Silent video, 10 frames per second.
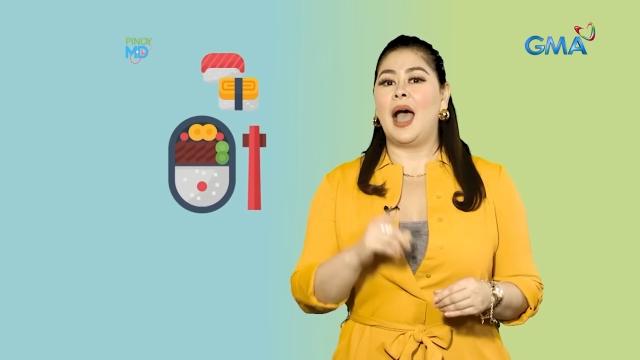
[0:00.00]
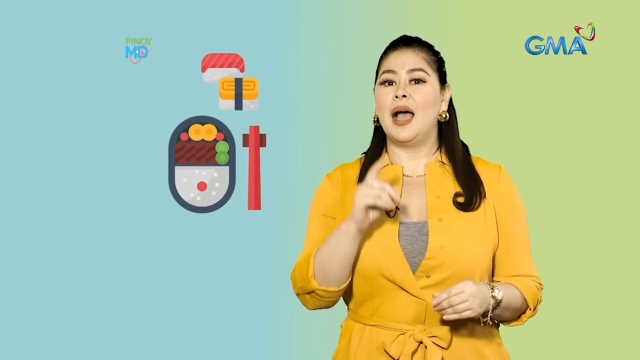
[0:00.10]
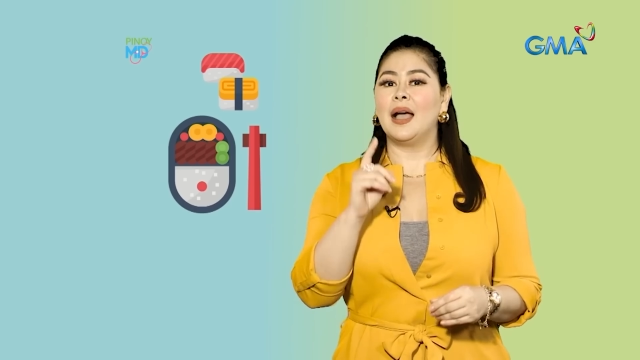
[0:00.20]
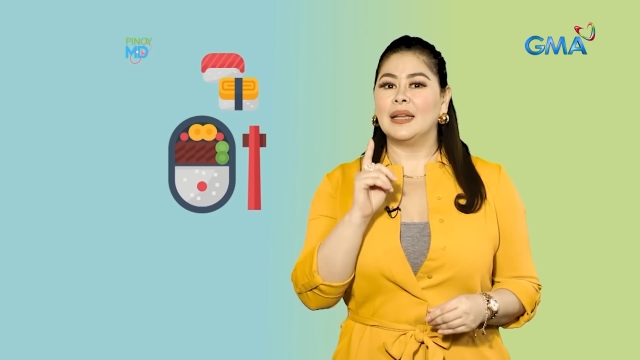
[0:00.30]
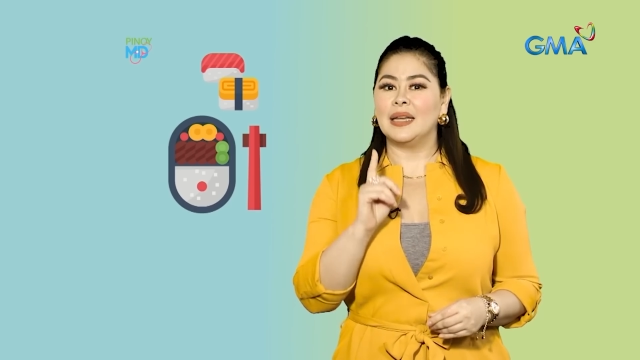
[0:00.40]

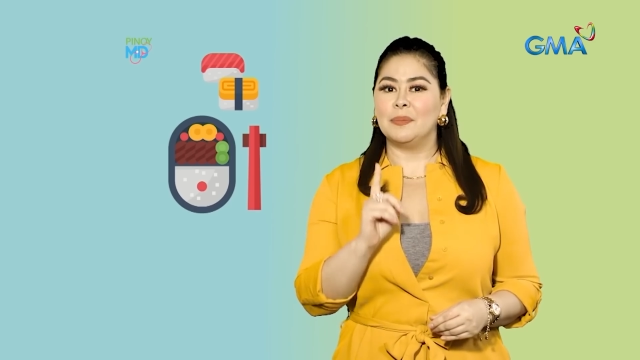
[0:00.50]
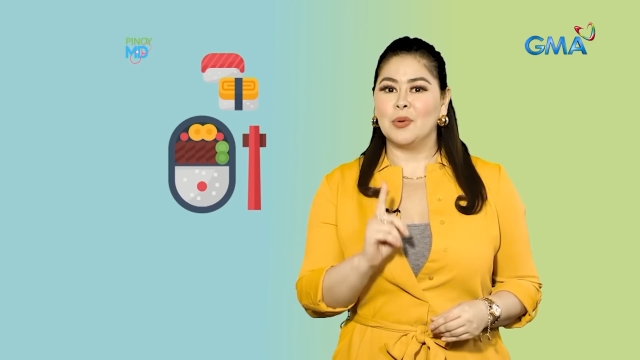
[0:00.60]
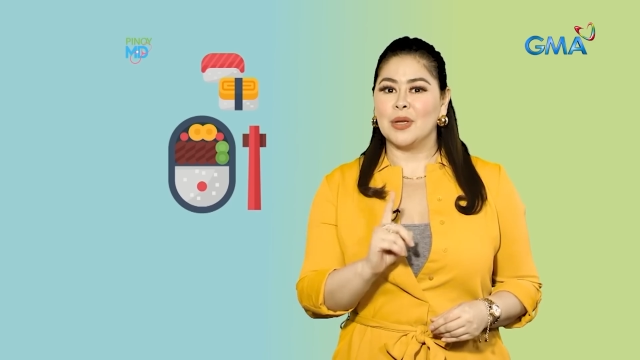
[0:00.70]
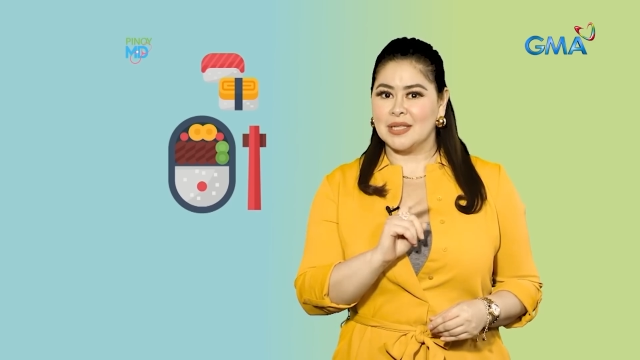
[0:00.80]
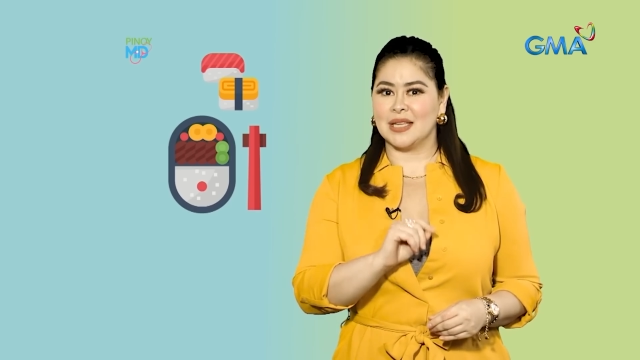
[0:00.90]
ang kanila
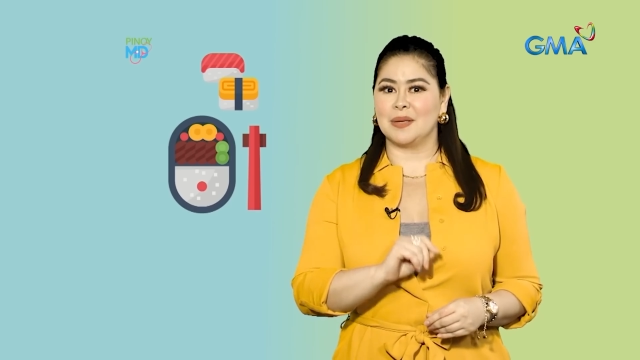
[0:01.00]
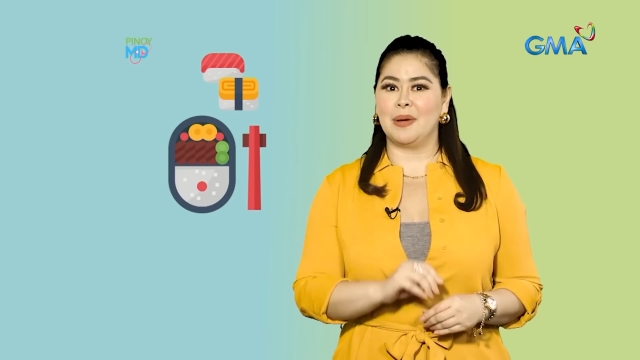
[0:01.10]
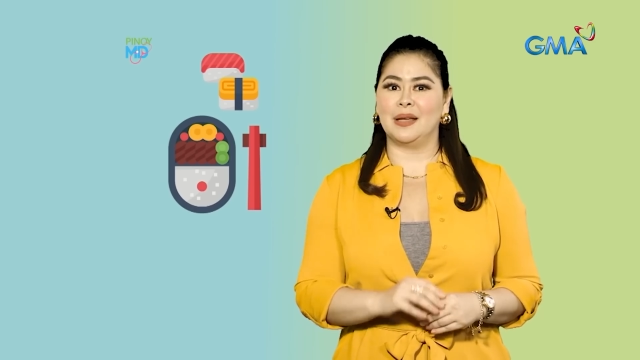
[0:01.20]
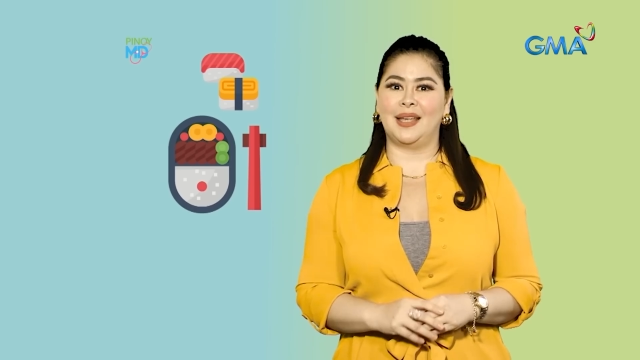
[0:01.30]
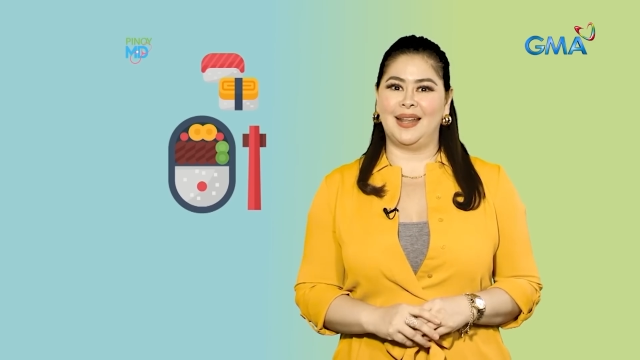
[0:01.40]
pong isa sa
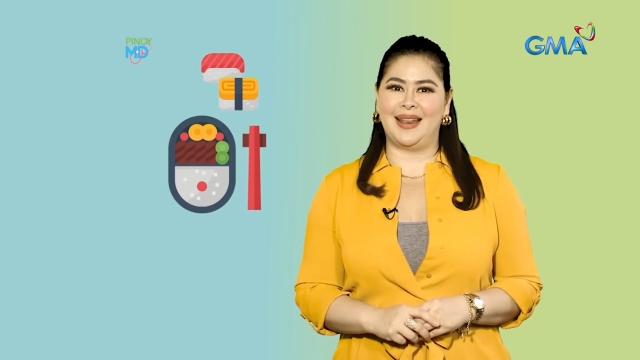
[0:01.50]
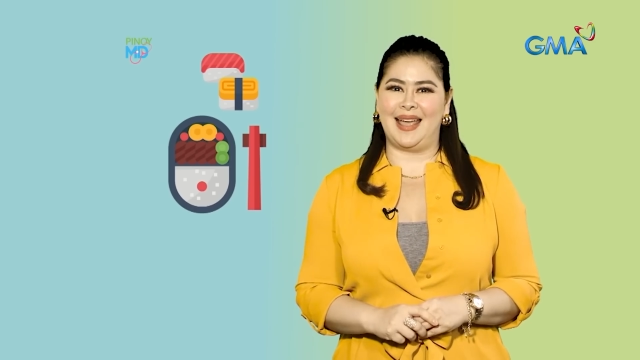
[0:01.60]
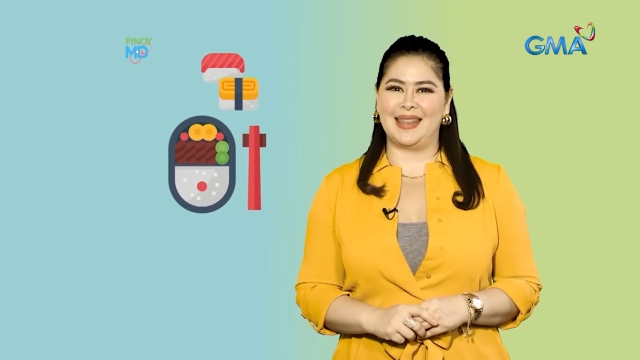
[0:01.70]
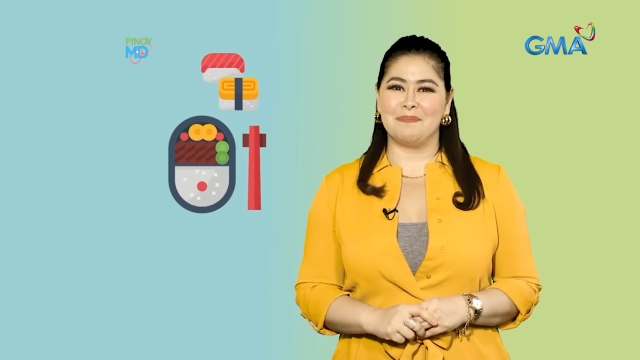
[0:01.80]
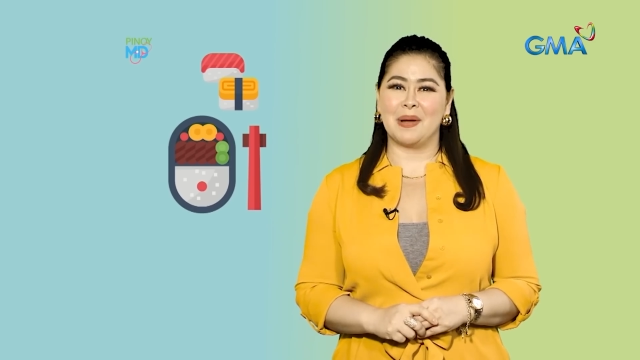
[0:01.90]
mga
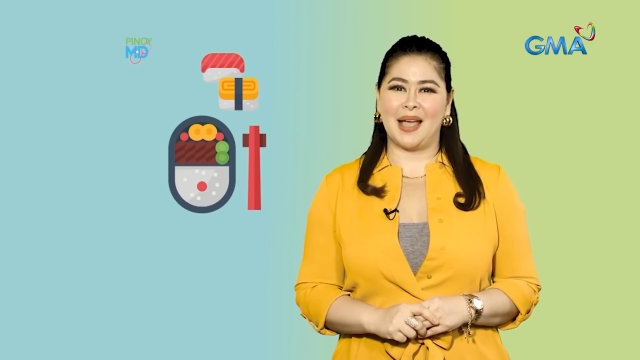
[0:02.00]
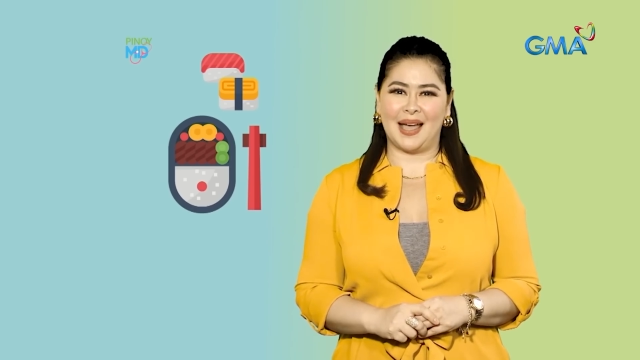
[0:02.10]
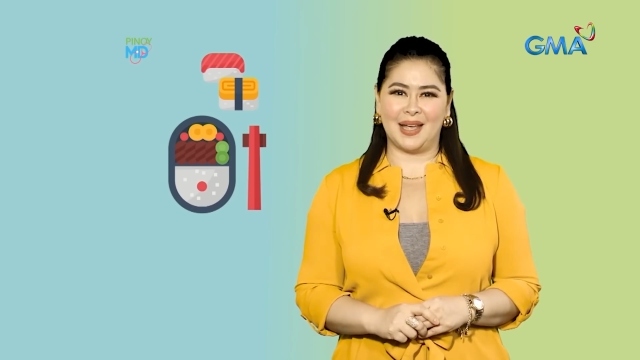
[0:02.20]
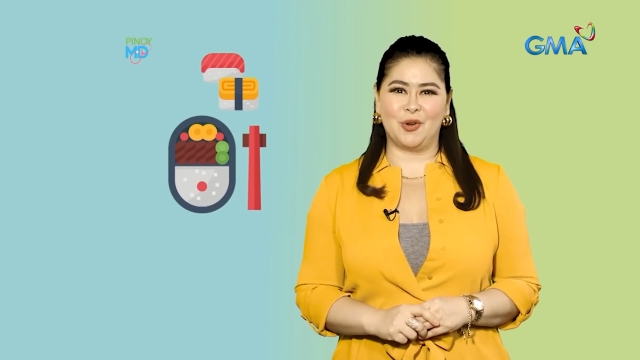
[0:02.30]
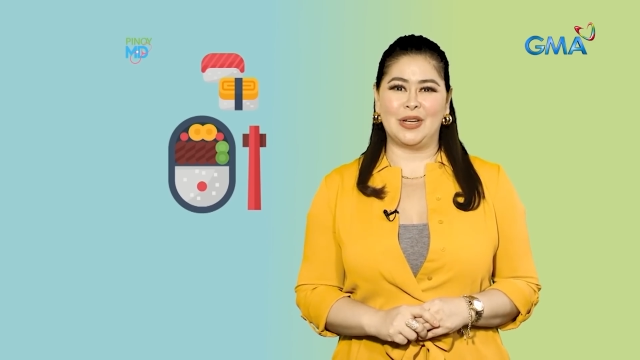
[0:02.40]
dahilan ng
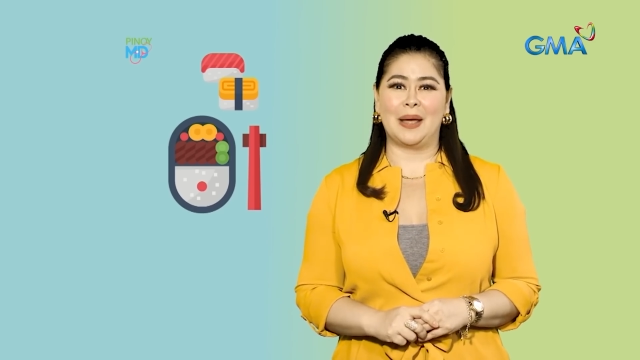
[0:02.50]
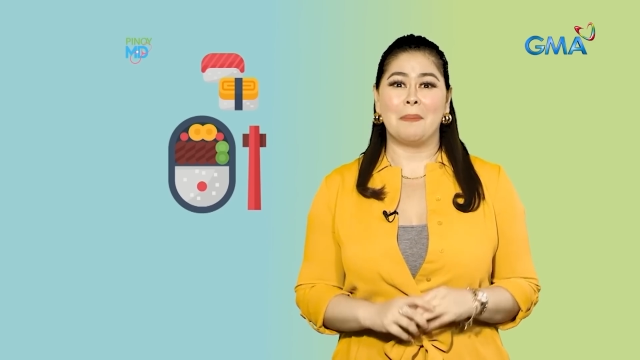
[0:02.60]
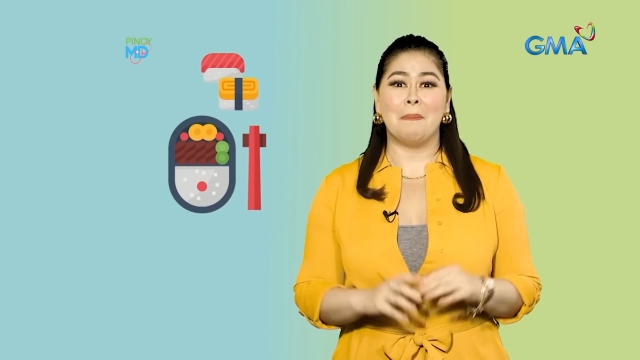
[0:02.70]
pagkakaroon ng